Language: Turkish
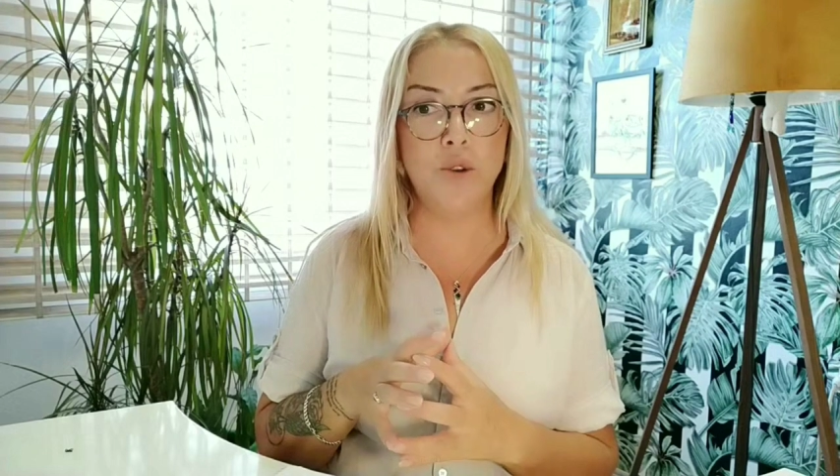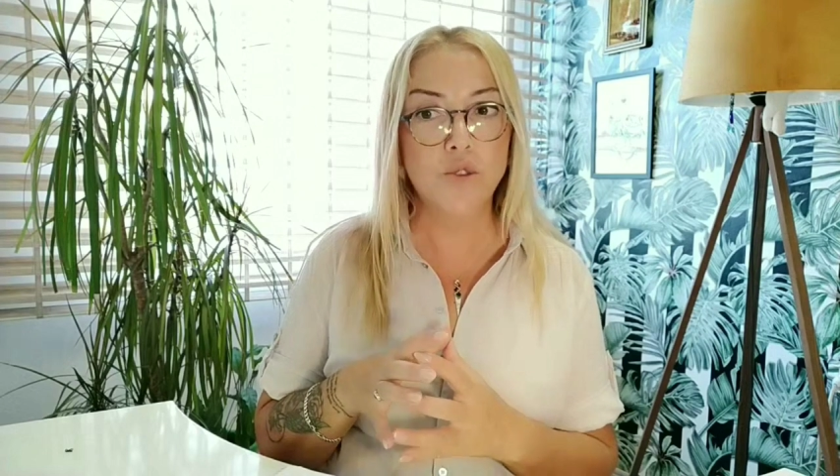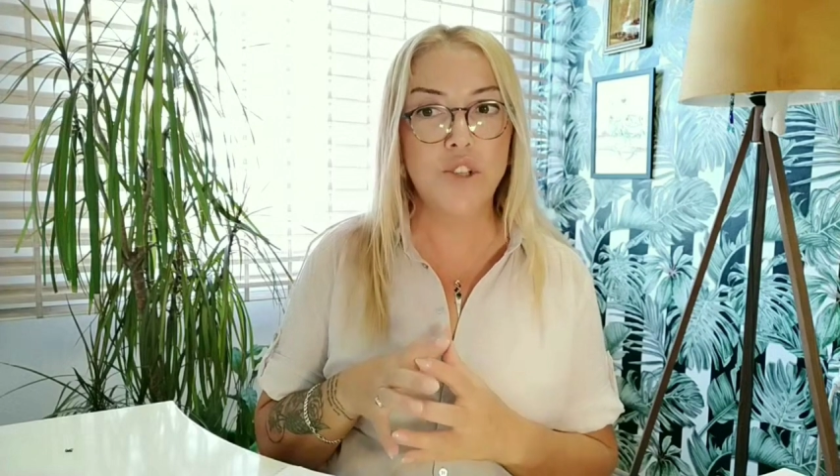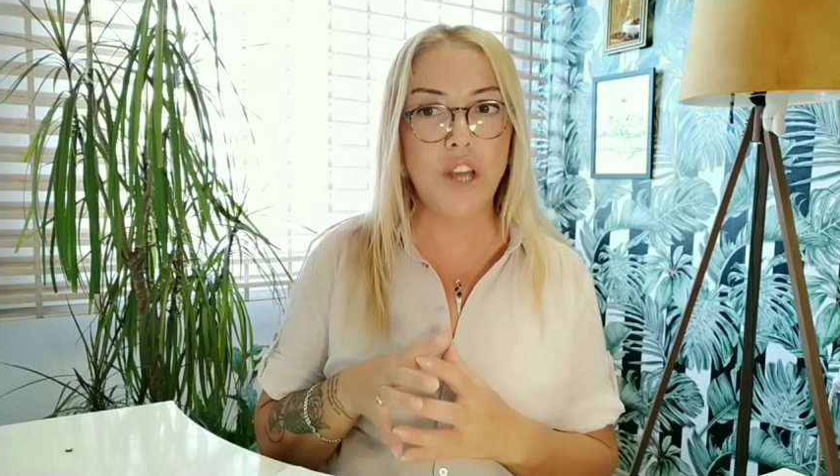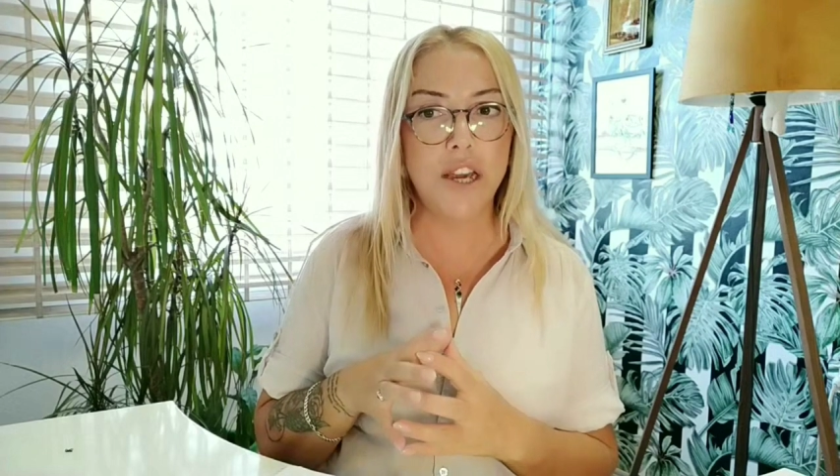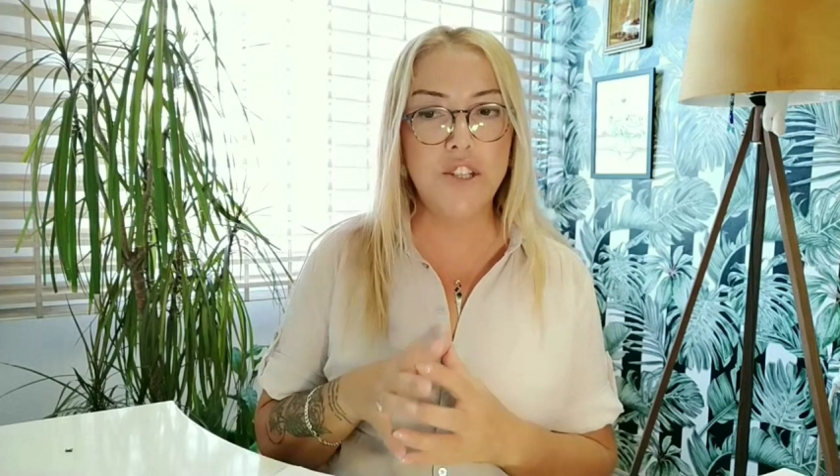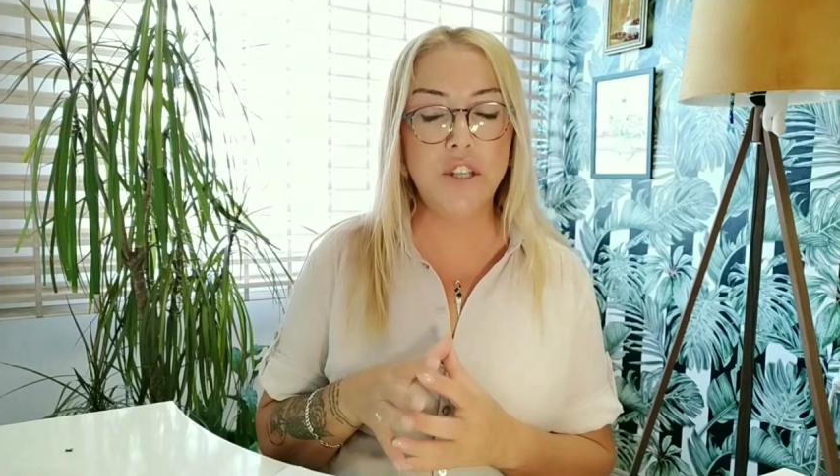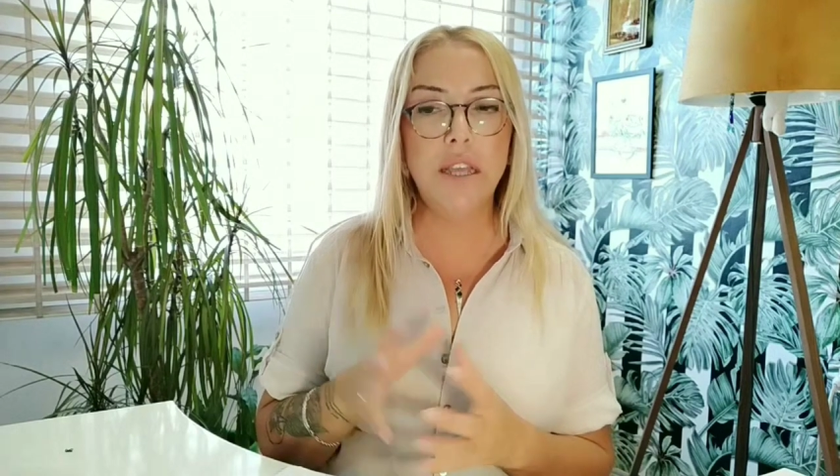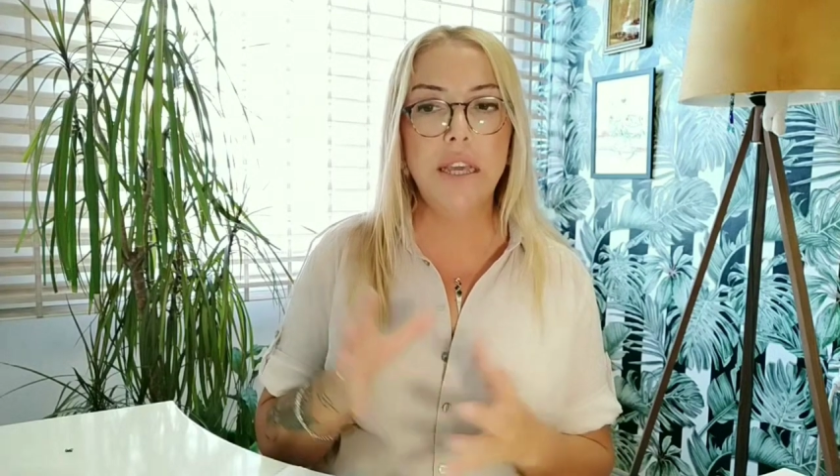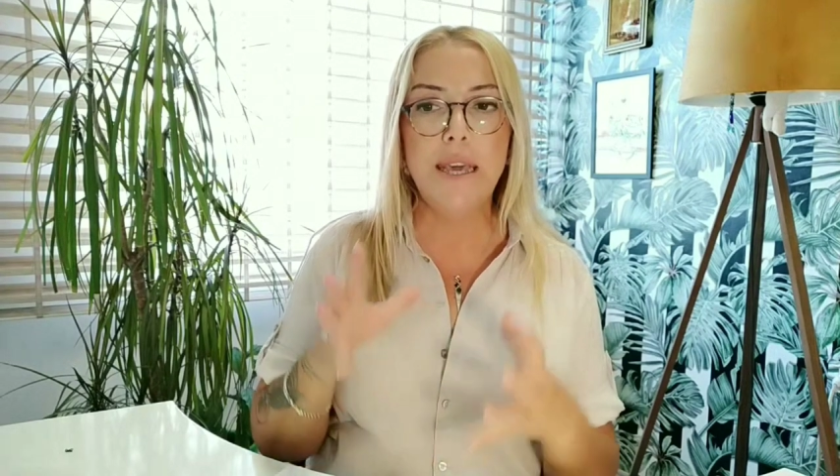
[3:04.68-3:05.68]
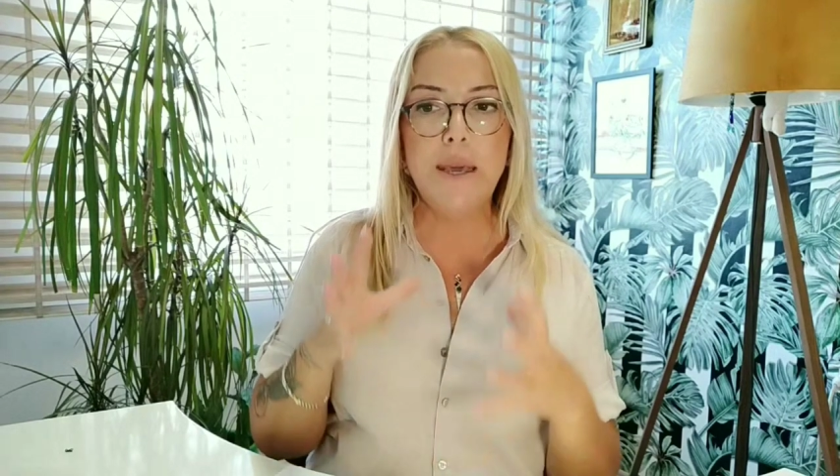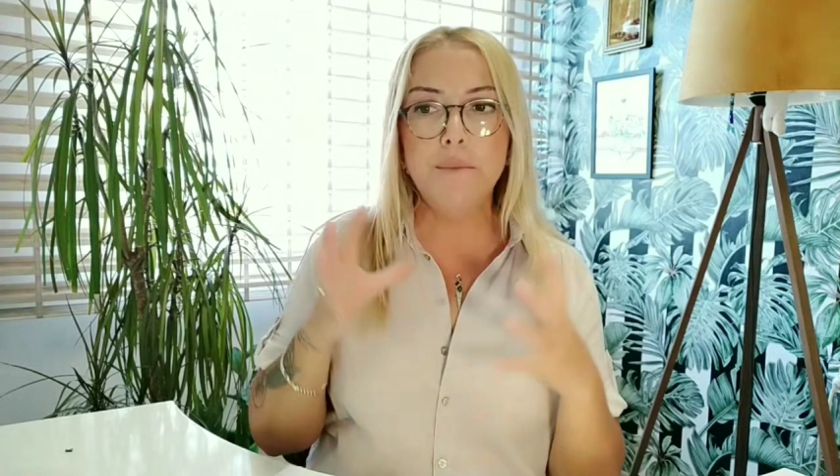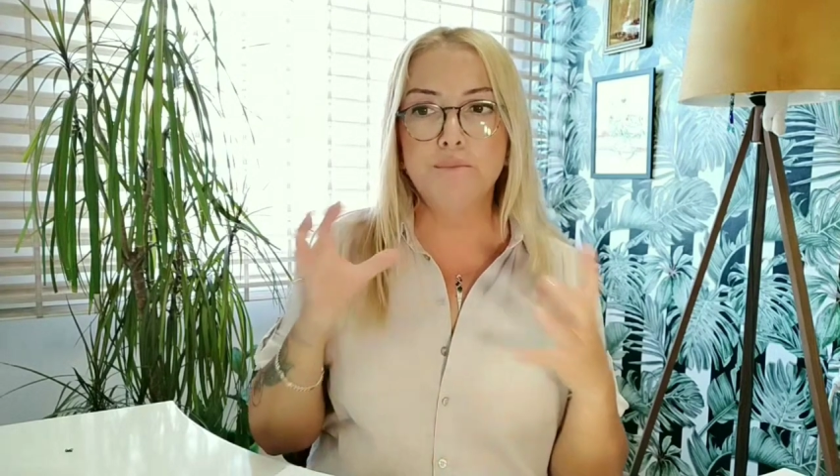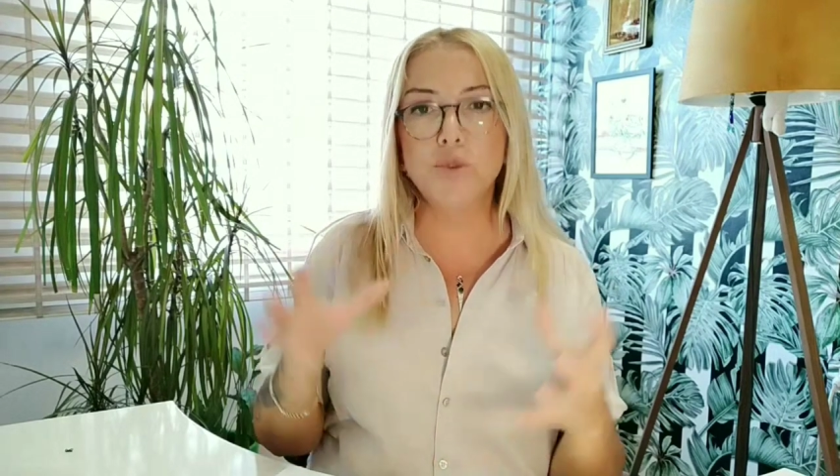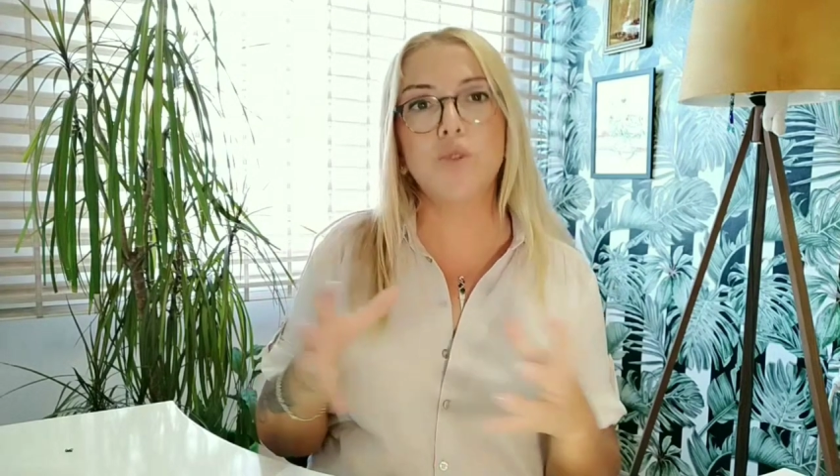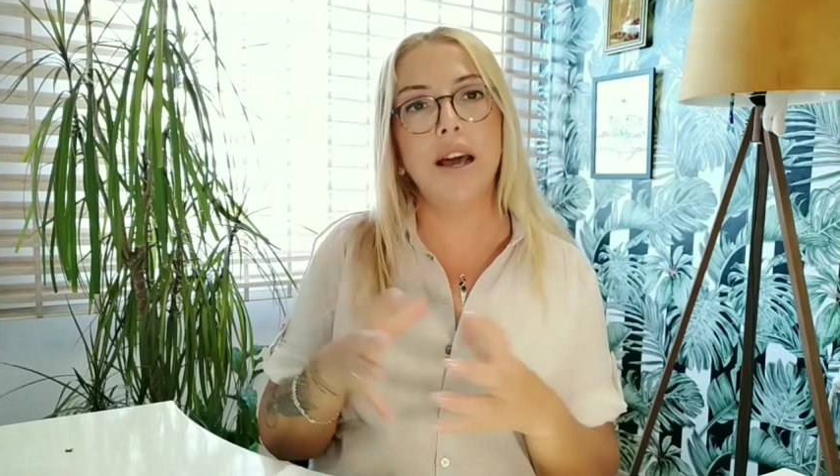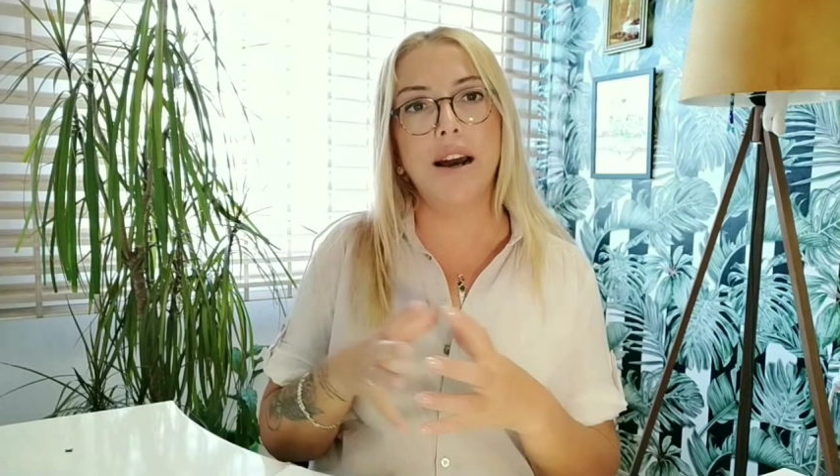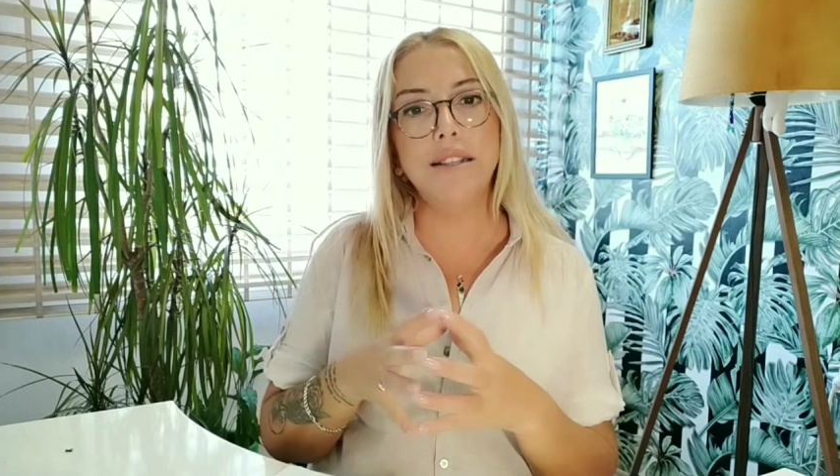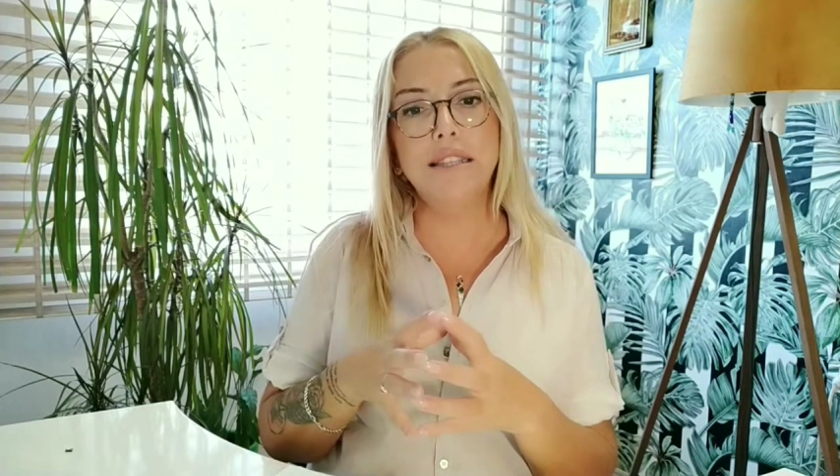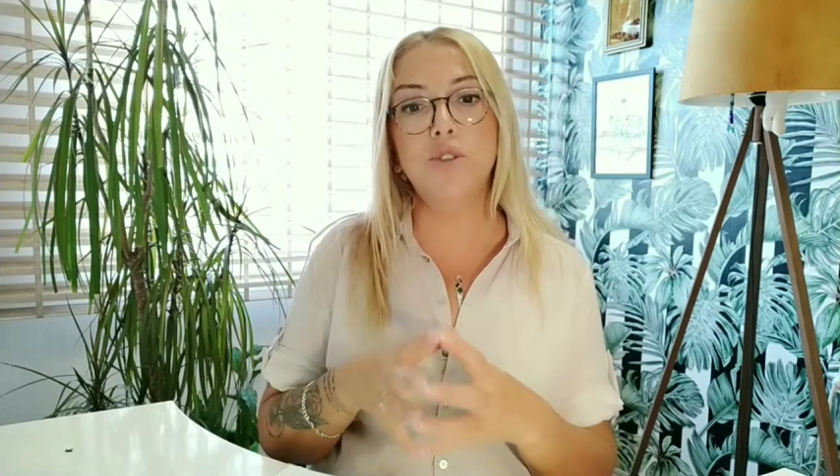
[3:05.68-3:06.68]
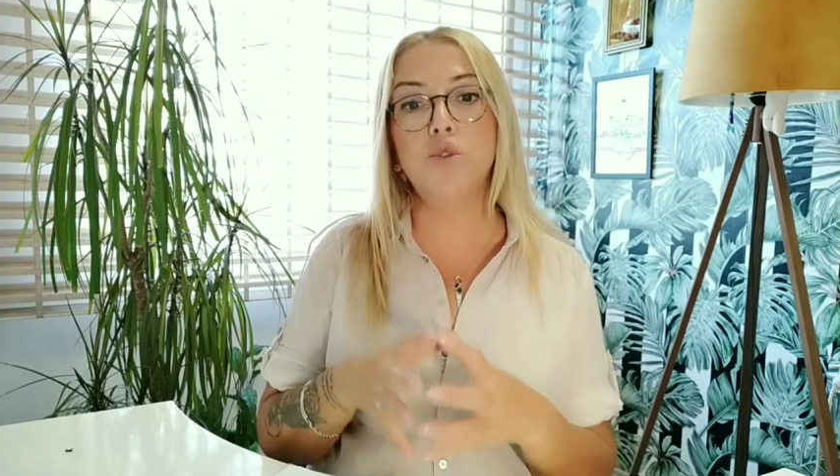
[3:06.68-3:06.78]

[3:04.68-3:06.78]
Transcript: olacağı için bu saat